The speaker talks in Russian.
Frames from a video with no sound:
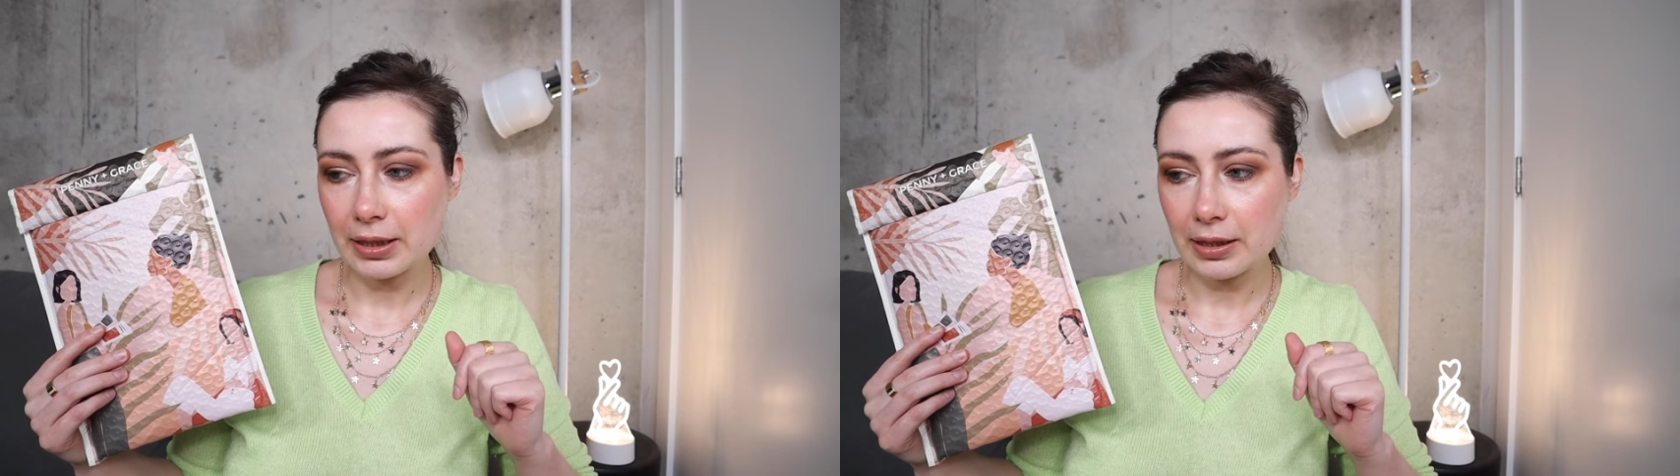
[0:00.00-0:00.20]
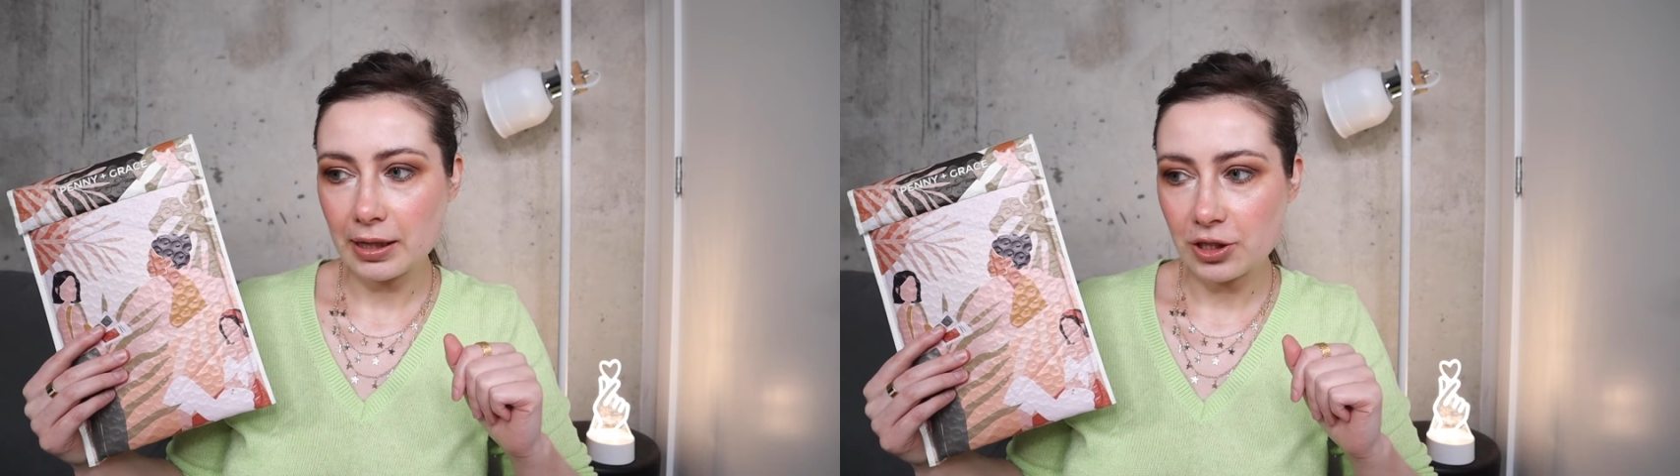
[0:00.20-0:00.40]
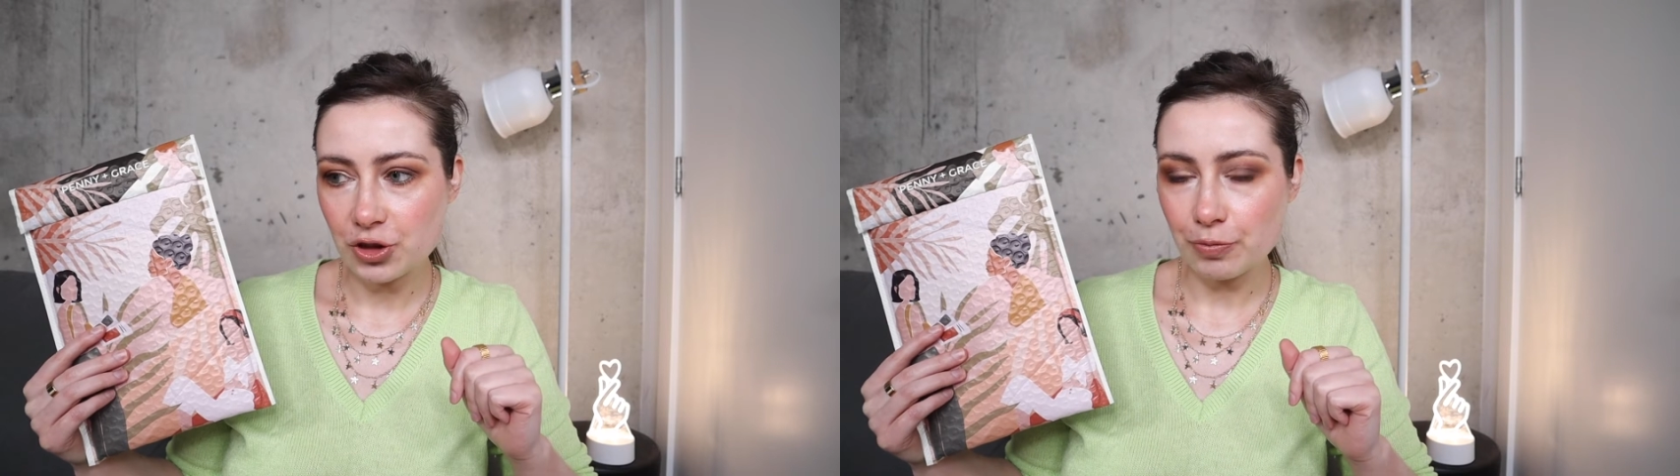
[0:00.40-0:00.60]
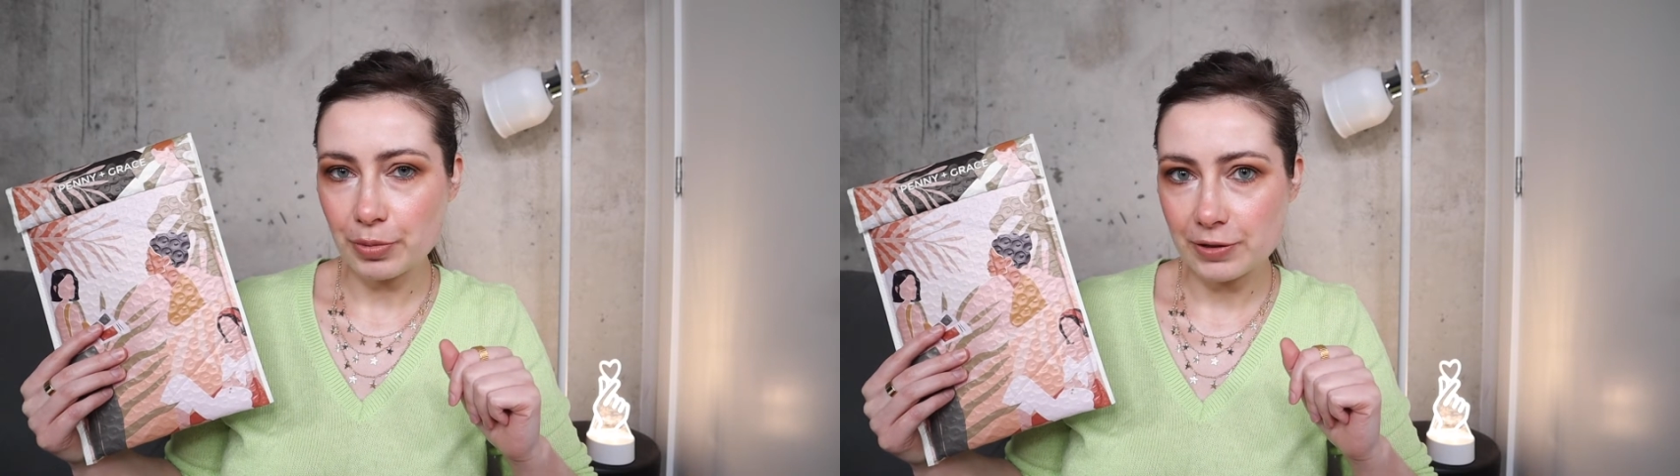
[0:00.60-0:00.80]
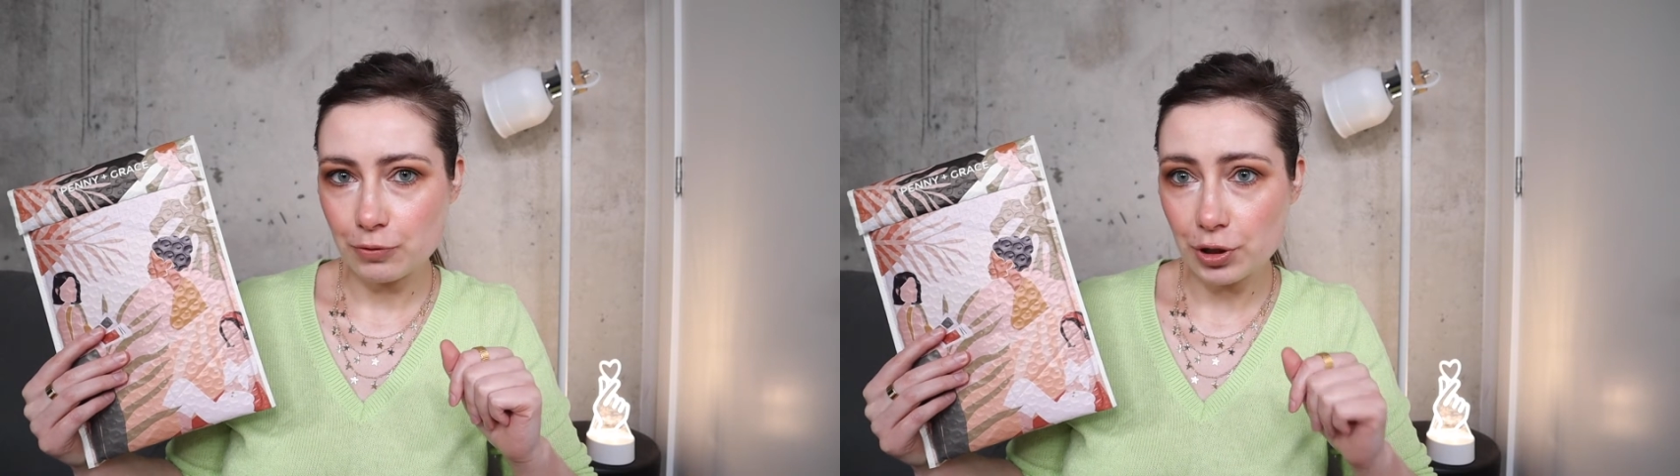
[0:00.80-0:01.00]
э, количествах
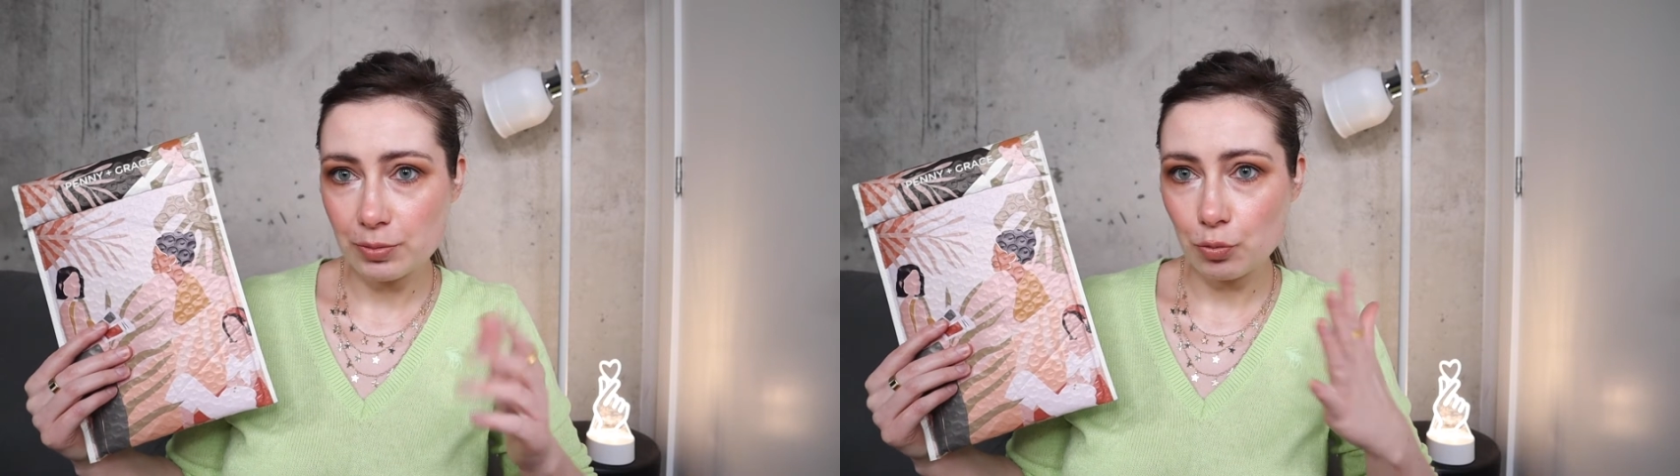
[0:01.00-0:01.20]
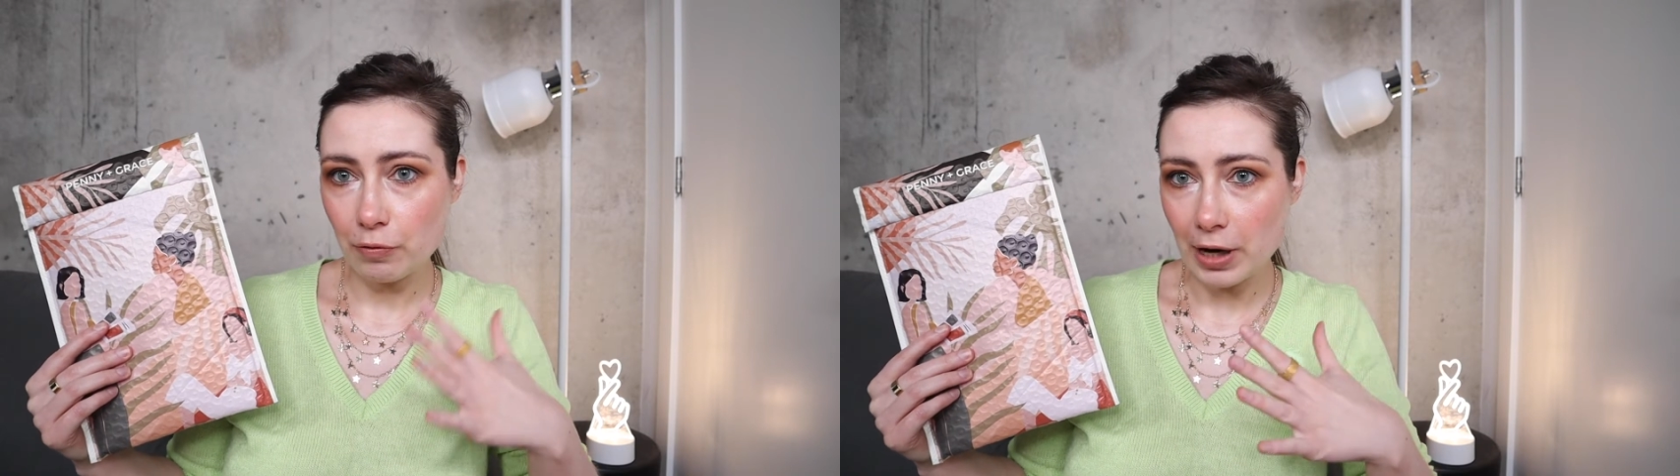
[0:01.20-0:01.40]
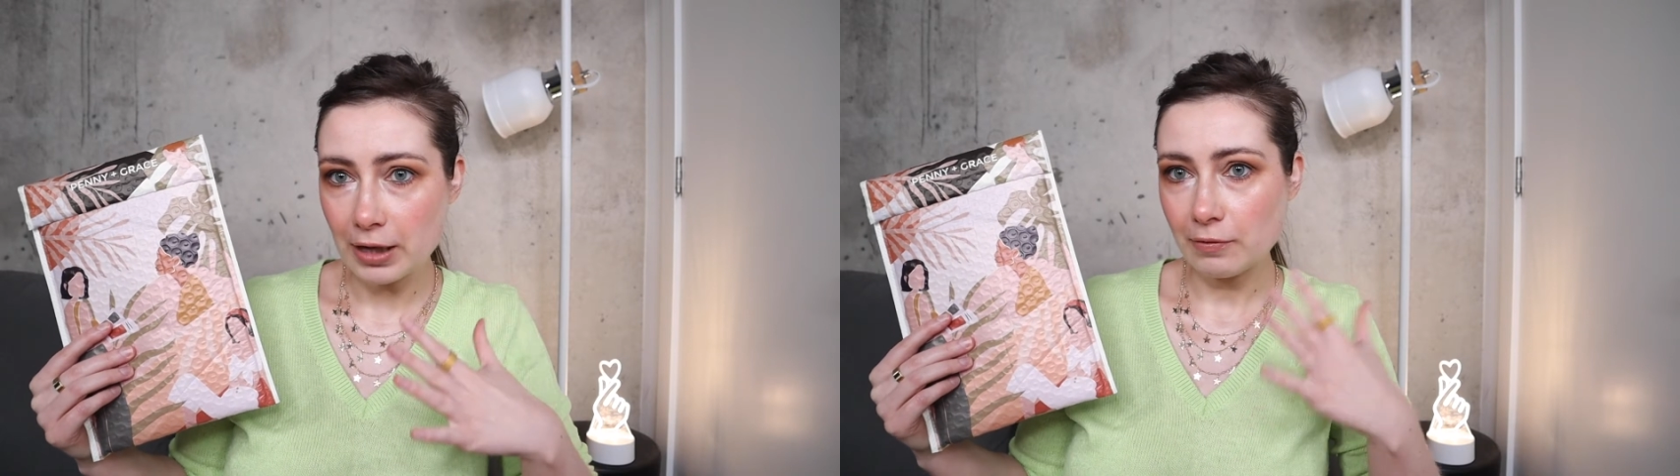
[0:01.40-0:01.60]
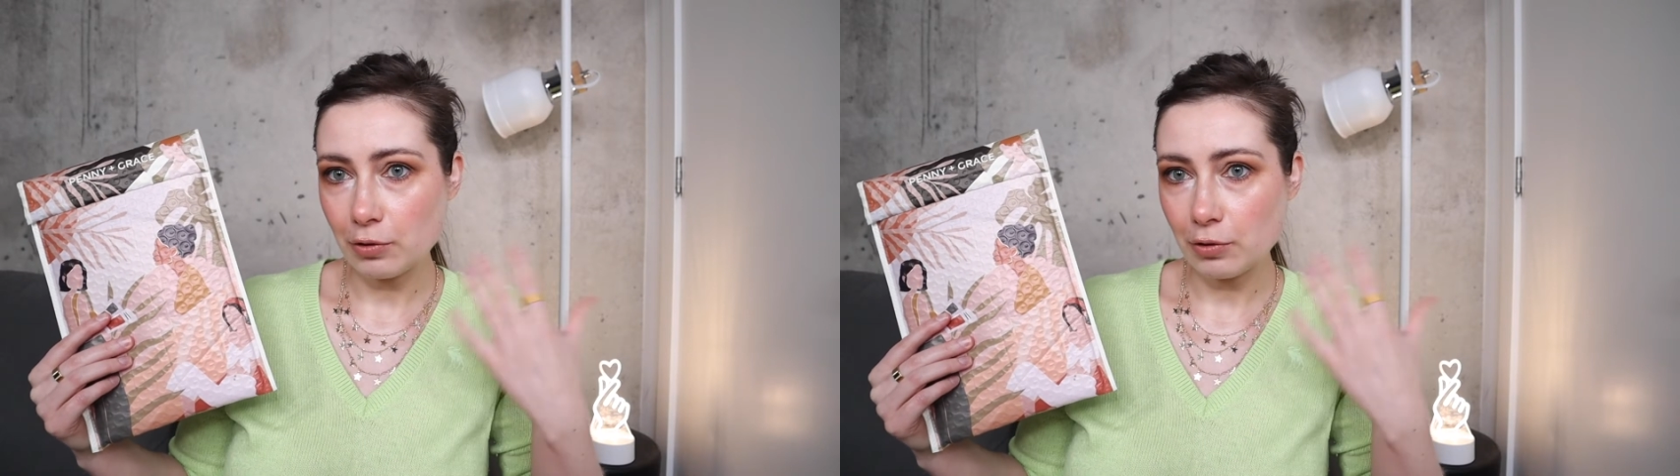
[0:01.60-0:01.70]
производятся буквально